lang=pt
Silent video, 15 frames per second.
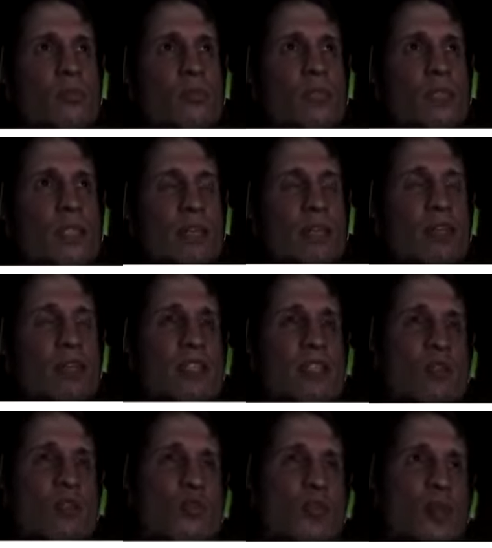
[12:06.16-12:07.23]
Na
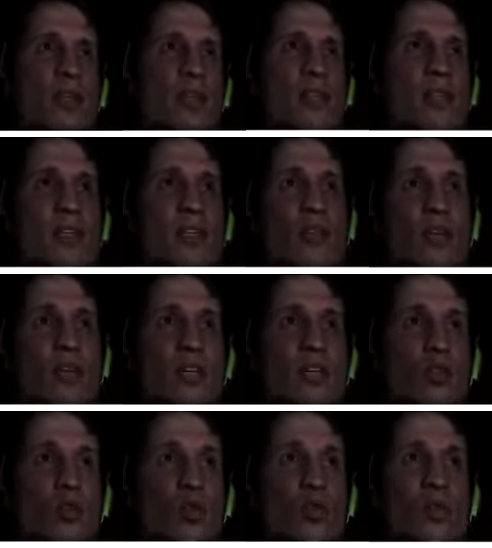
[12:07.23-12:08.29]
versão do Super Nintendo eu ganhei
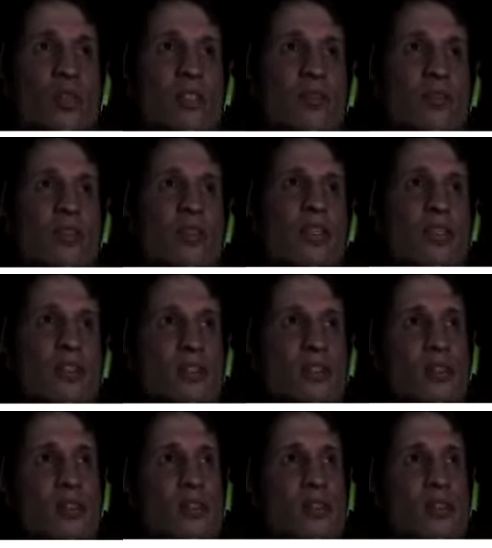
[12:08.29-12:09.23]
duas vezes.